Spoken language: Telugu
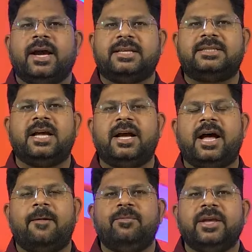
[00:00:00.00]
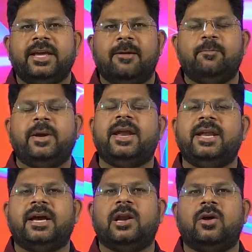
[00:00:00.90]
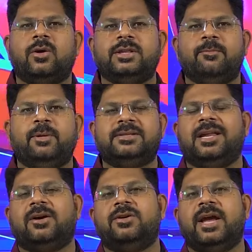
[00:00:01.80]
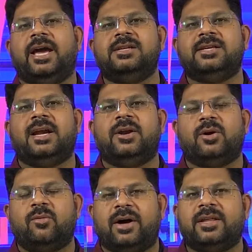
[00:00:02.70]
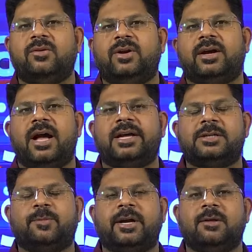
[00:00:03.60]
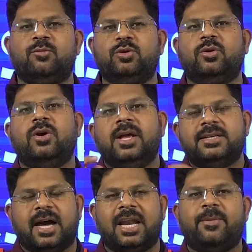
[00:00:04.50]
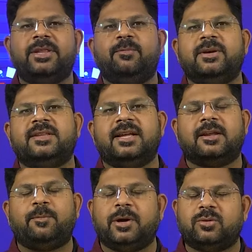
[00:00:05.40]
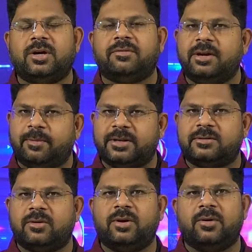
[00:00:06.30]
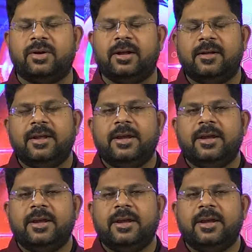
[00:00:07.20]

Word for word: ఖచ్చితంగా ఎంపీ ఎన్నికల్లో కొంత బీసీలకు న్యాయం చేయాలనే ఒక వాదన కూడా కాంగ్రెస్ పార్టీ ముందు చాలామంది బీసీ నేతలు పెడుతున్నటువంటి పరిస్థితులు కూడా ఉన్నాయి